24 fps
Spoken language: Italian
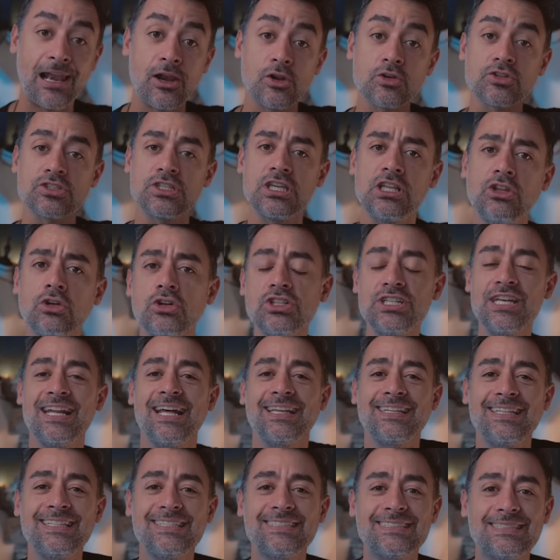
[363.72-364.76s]

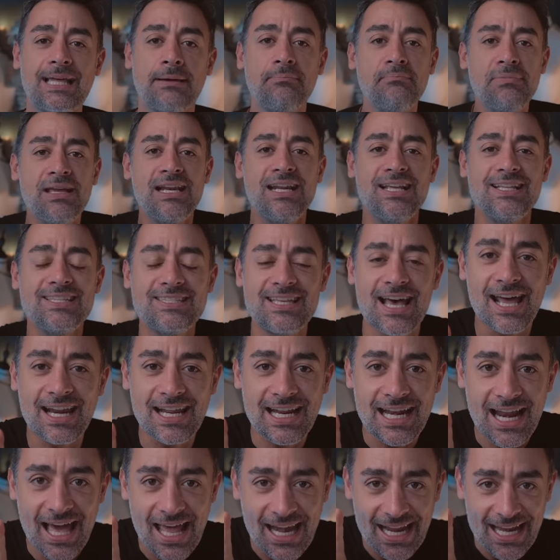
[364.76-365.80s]
all'ossitocina di
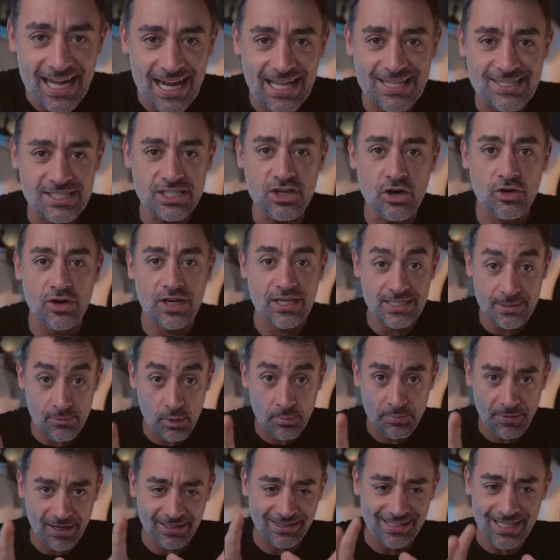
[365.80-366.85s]
stabilizzare la relazione.
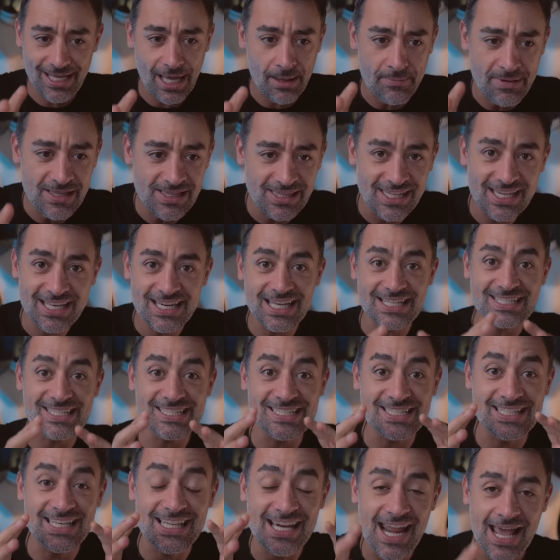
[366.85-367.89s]
Siamo praticamente in
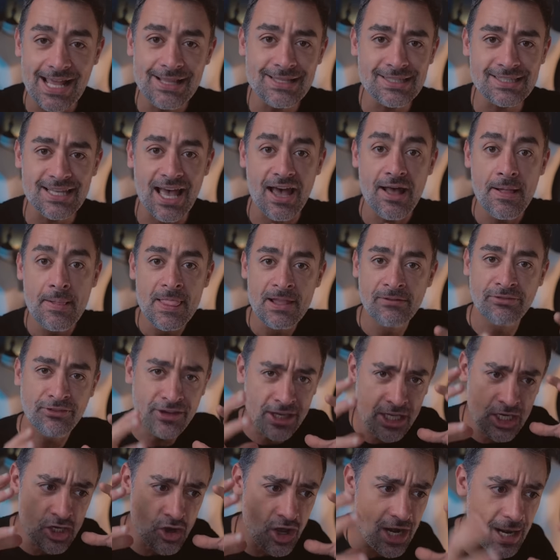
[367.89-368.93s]
astinenza
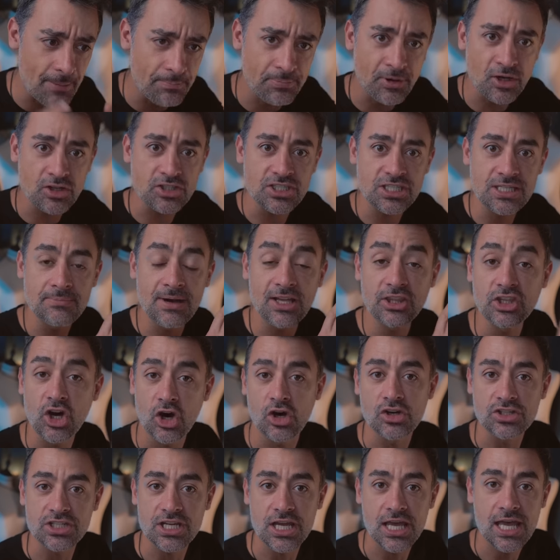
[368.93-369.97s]
fino alla prossima
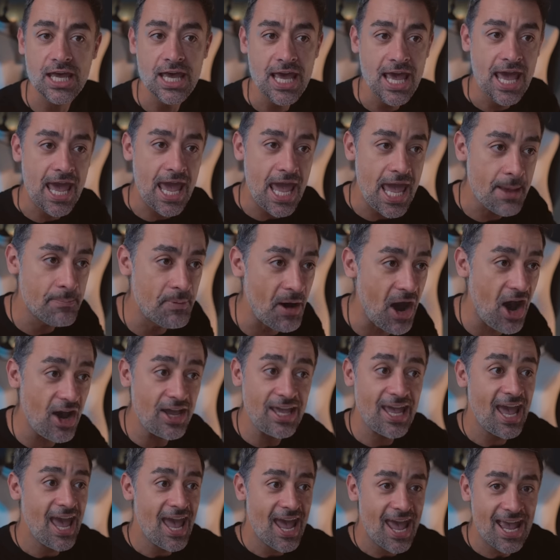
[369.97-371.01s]
dose. E
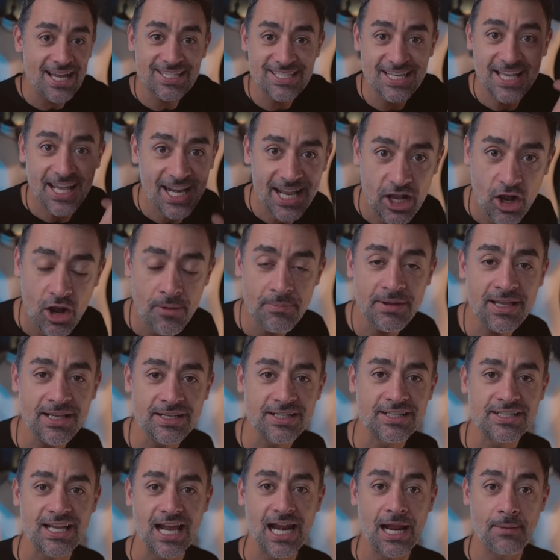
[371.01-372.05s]
poi e si
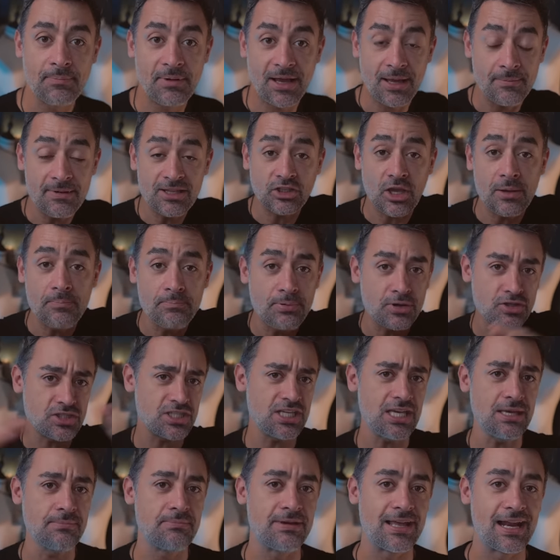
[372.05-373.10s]
ricomincia. L'appagamento è
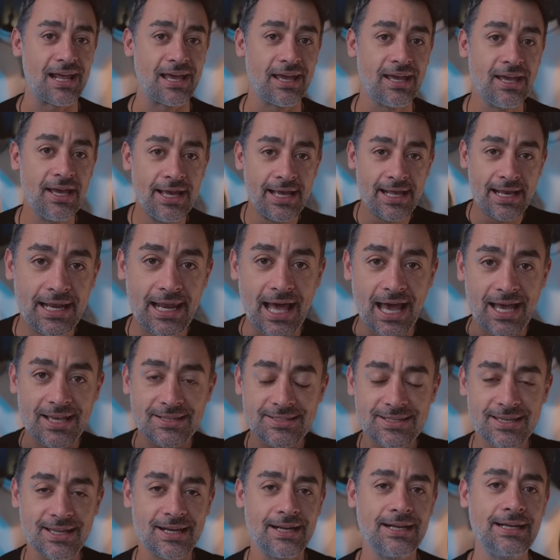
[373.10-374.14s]
impossibile. La
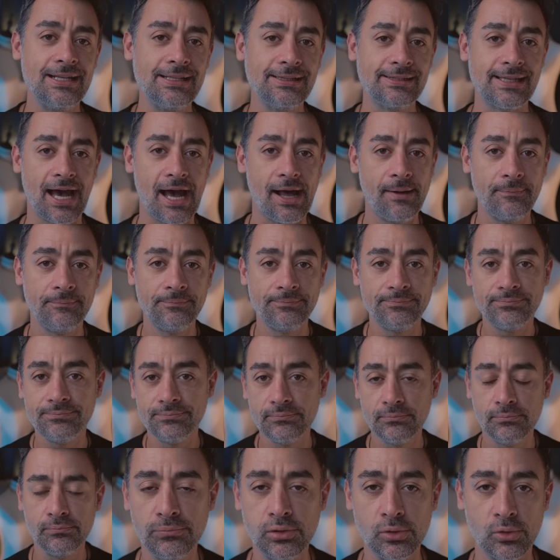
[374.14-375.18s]
serenità
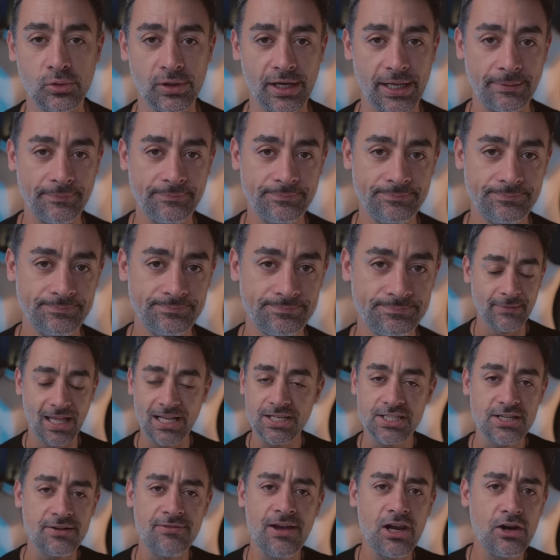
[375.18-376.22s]
pure
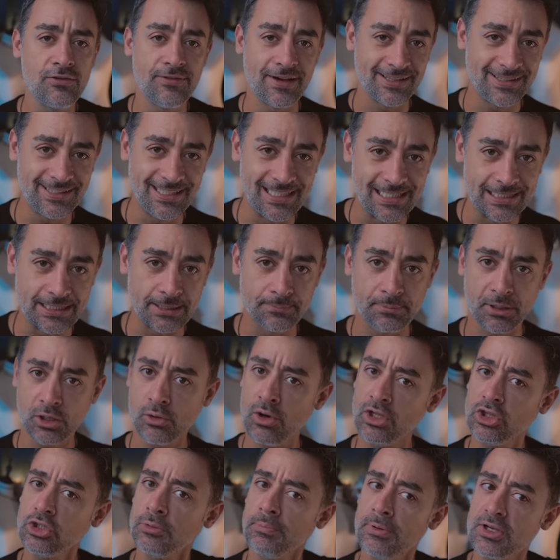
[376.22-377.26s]
il cervello va in tilt, per
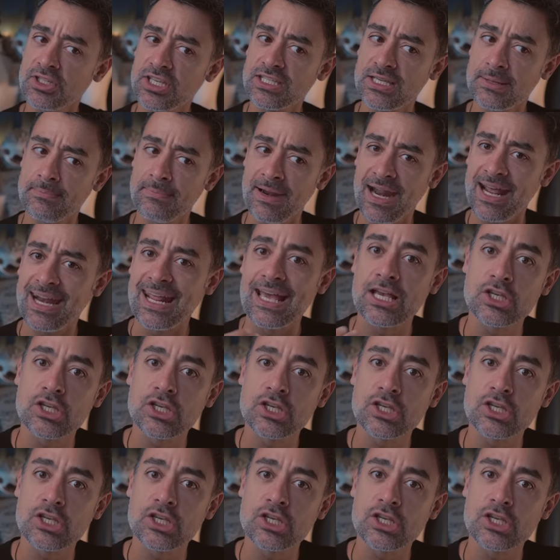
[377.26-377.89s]
quanto possa sembrare